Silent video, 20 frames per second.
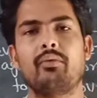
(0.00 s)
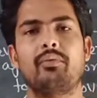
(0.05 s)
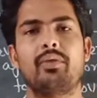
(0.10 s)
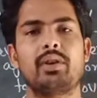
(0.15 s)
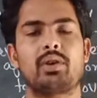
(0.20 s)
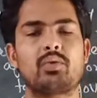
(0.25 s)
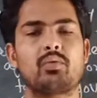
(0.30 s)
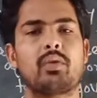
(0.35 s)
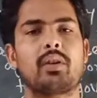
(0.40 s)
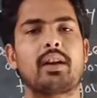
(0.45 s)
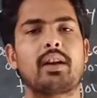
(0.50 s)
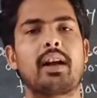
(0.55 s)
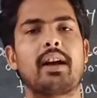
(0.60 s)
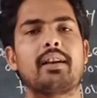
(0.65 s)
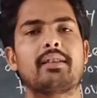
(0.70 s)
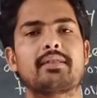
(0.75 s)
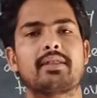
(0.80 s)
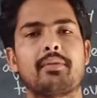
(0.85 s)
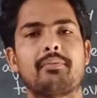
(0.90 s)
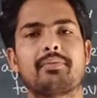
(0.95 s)
विश्व
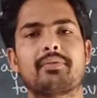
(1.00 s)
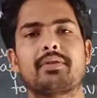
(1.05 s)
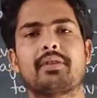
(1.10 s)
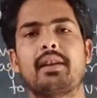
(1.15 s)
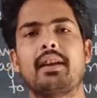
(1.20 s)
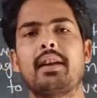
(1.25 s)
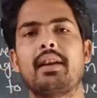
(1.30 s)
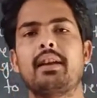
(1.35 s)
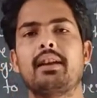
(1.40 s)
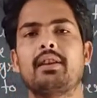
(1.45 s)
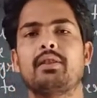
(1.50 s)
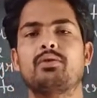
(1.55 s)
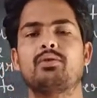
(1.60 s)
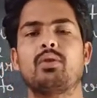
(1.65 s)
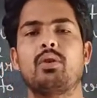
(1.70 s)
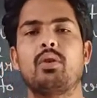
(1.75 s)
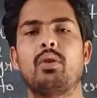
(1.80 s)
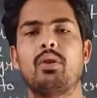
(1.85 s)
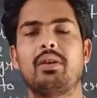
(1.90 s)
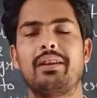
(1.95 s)
का सबसे
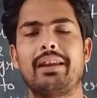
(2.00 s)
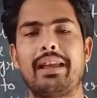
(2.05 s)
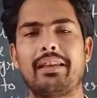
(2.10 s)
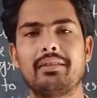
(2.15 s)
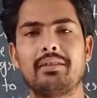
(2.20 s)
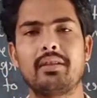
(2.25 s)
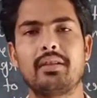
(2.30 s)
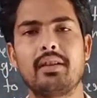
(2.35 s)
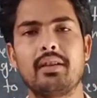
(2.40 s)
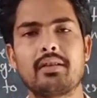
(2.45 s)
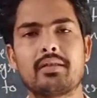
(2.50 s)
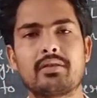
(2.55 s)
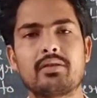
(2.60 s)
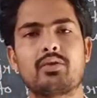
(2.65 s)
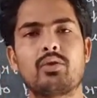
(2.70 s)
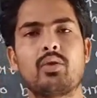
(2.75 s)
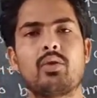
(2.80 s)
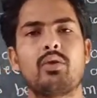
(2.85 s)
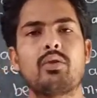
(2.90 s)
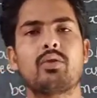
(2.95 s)
जो लेंथीएस्ट
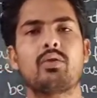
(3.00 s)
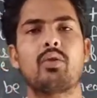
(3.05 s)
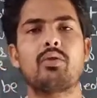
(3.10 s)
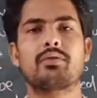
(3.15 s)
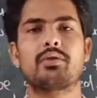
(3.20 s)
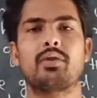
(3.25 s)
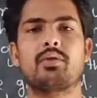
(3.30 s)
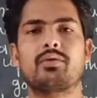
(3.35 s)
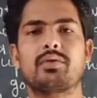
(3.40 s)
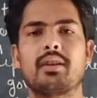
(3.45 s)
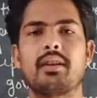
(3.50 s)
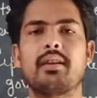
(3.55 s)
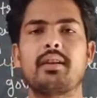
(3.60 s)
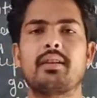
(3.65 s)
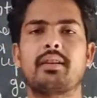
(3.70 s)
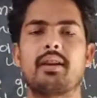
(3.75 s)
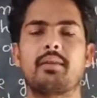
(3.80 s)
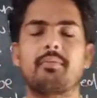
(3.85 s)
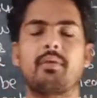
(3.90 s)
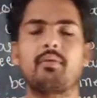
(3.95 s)
जो कॉन्स्टिट्यूशन है
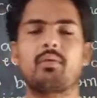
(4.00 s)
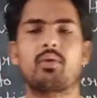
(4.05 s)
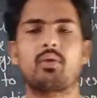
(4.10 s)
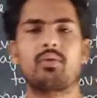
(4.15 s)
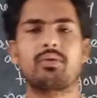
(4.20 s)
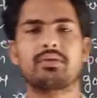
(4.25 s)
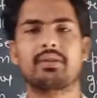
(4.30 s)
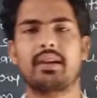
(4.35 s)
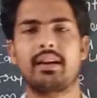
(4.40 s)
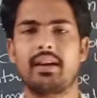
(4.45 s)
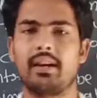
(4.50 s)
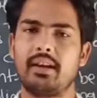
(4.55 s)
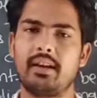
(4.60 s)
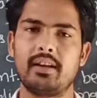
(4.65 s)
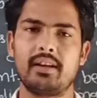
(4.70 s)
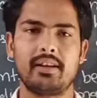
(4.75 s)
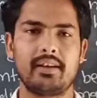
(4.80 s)
रिटर्न में वो कौन सा है